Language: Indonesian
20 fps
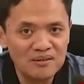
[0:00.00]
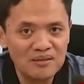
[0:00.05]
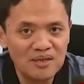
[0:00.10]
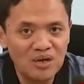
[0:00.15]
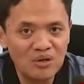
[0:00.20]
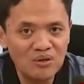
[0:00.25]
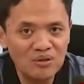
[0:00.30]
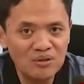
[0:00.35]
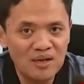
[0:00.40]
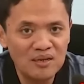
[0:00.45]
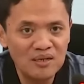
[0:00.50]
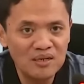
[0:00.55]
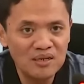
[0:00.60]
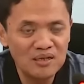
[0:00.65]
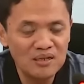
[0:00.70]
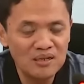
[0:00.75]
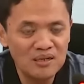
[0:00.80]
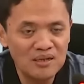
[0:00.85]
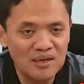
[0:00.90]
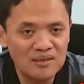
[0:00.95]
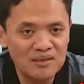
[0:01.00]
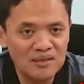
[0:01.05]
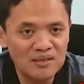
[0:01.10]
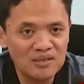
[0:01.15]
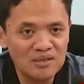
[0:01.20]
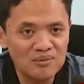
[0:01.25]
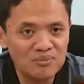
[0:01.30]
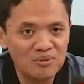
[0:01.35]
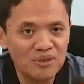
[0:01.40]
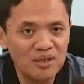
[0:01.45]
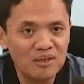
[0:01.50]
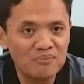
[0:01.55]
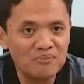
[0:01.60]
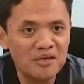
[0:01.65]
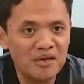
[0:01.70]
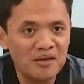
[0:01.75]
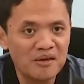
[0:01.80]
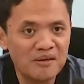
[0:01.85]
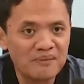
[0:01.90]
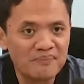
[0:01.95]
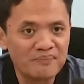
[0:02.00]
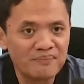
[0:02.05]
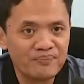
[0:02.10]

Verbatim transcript: jauh dari kata disebut ilmiah